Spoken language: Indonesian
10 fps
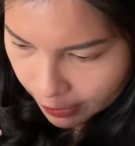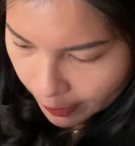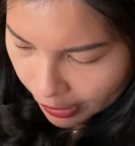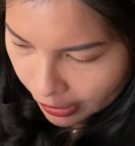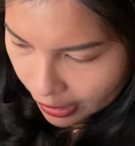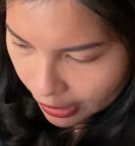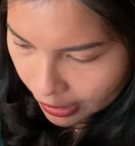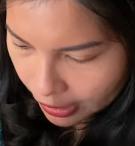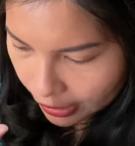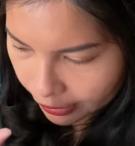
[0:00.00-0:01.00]

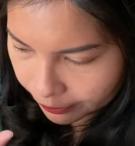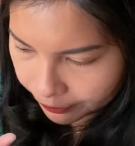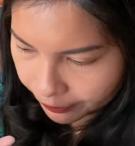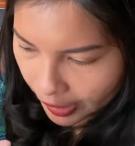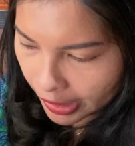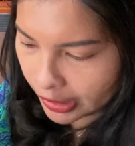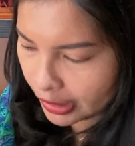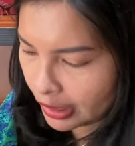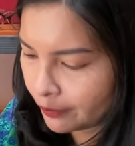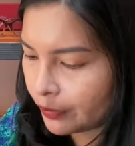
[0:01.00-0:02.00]
Sebentar. Nah, ini
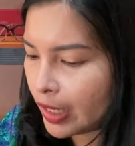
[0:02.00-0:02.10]
nih.